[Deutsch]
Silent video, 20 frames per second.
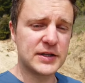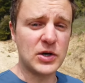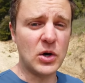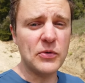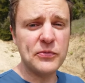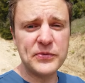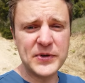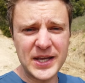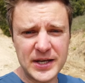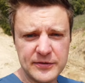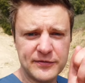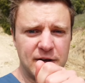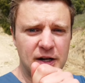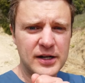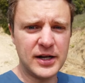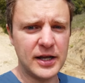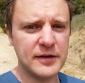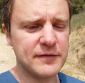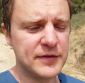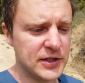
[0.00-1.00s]
werde auf jeden
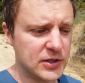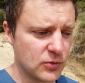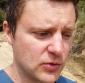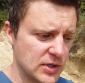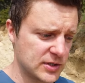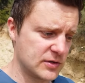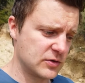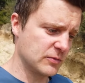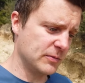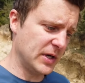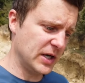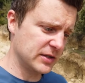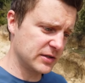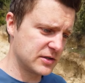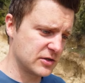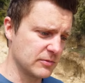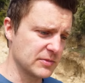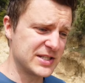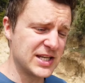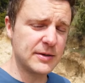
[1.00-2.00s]
Fall ein Video dazu machen
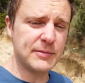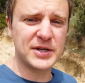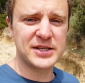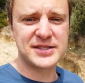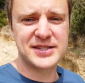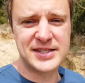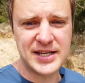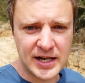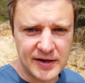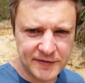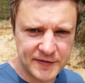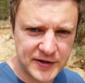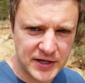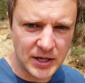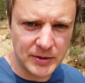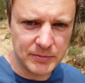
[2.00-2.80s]
zum Thema Stealth